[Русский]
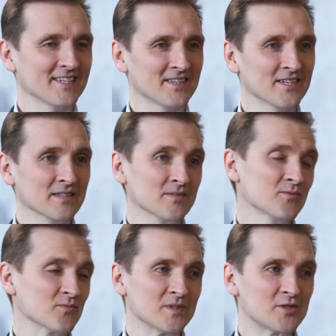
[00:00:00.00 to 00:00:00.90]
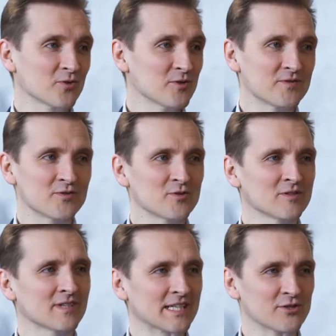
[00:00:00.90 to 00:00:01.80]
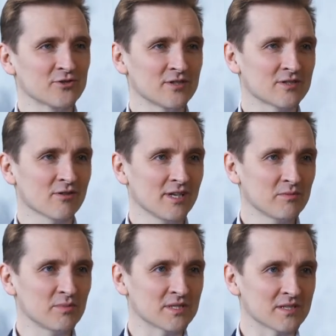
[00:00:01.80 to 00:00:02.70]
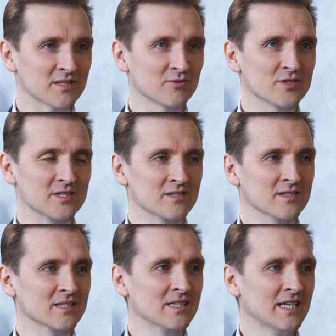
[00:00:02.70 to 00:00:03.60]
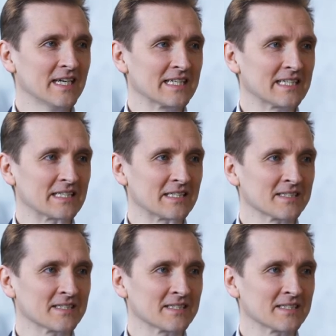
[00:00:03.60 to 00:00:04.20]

Да, ну началось все, конечно, не с онлайн-бизнеса, то есть э, как...